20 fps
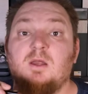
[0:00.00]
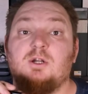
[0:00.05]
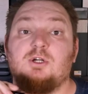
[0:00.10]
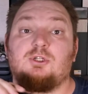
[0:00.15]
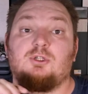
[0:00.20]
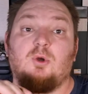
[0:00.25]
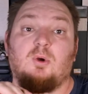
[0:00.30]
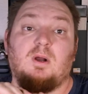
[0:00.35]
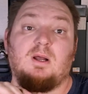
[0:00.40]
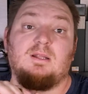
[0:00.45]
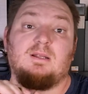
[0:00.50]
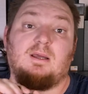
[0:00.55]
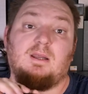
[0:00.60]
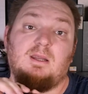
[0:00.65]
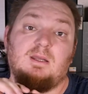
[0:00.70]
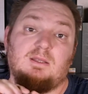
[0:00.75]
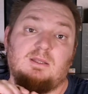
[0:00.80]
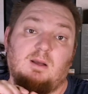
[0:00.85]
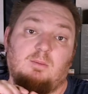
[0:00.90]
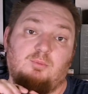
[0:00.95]
Что
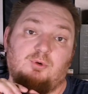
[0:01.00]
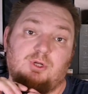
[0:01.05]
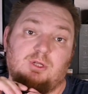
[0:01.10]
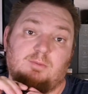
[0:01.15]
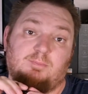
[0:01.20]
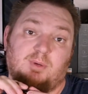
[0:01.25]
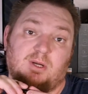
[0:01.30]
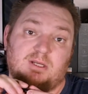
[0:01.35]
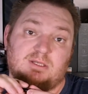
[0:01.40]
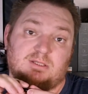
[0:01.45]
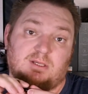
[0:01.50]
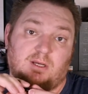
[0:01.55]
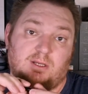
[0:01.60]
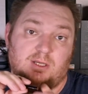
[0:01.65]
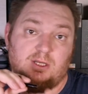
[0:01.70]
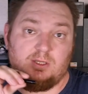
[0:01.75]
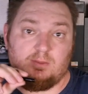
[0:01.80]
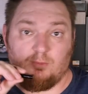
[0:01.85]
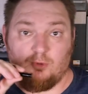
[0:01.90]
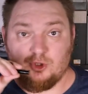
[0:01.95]
конкретно будет
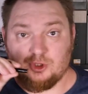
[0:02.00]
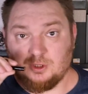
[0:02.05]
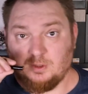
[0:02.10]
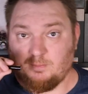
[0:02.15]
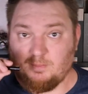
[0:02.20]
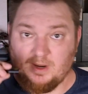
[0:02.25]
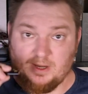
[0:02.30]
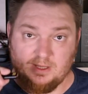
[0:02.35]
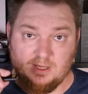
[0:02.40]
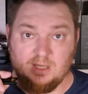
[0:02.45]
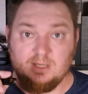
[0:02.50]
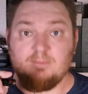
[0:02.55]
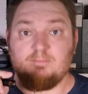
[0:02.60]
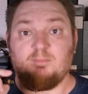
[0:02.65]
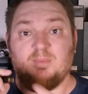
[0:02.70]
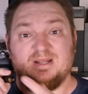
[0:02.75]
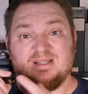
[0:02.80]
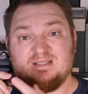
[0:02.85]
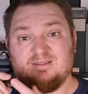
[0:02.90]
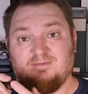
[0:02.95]
происходить, можно понять
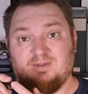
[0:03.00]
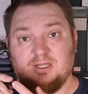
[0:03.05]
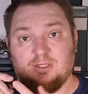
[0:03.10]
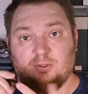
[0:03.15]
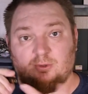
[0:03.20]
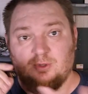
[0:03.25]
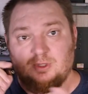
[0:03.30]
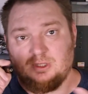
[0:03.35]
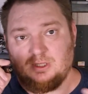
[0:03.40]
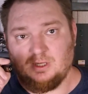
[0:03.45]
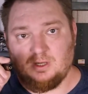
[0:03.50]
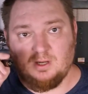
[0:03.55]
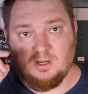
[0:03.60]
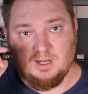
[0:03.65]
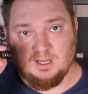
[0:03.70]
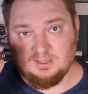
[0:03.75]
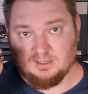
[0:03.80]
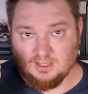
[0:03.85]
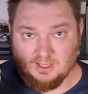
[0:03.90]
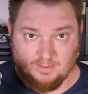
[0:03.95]
по цвету
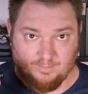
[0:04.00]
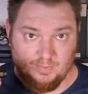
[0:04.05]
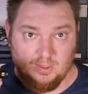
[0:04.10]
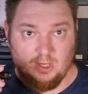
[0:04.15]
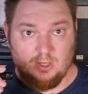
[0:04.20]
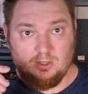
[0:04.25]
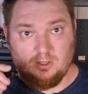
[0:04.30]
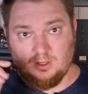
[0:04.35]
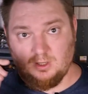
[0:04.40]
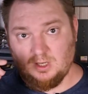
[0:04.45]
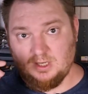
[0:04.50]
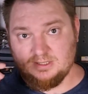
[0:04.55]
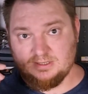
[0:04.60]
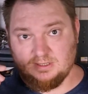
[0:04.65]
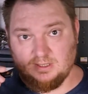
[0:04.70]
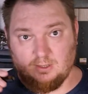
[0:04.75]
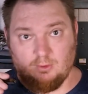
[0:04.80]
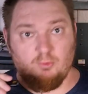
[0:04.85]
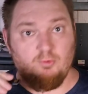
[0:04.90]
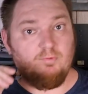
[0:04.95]
индикатора.
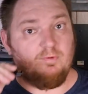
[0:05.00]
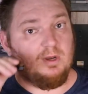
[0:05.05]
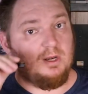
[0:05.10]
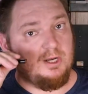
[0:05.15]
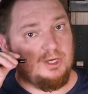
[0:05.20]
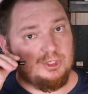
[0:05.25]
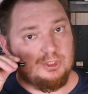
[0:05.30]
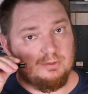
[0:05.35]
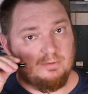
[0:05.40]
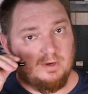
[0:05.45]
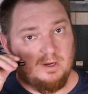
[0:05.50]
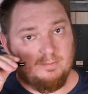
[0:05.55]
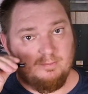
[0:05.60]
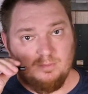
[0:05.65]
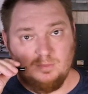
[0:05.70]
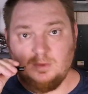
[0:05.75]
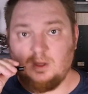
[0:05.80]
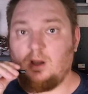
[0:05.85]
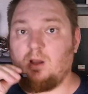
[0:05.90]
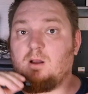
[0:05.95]
Красный увеличиваем,
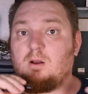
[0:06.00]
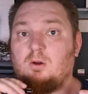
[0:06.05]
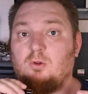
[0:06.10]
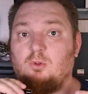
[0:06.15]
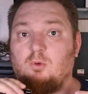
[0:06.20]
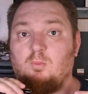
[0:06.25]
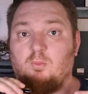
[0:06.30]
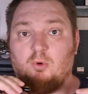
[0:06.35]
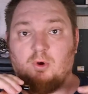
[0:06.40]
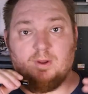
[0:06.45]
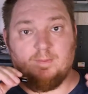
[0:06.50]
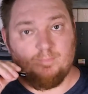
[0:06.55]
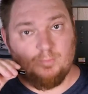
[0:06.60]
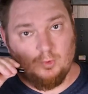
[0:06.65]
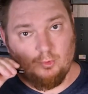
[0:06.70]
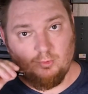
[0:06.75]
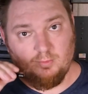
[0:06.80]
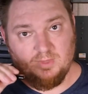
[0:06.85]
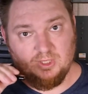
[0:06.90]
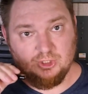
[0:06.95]
а голубой
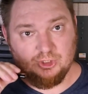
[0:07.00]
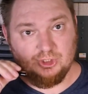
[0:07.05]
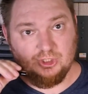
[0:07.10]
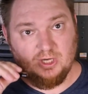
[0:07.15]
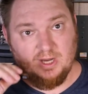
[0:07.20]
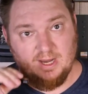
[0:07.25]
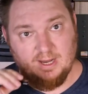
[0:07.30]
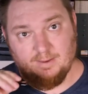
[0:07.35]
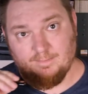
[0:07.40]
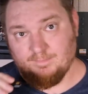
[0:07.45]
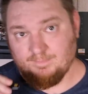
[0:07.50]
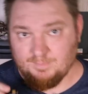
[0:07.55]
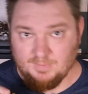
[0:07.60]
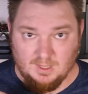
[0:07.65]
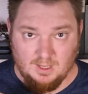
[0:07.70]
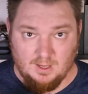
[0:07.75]
уменьшаем решаем.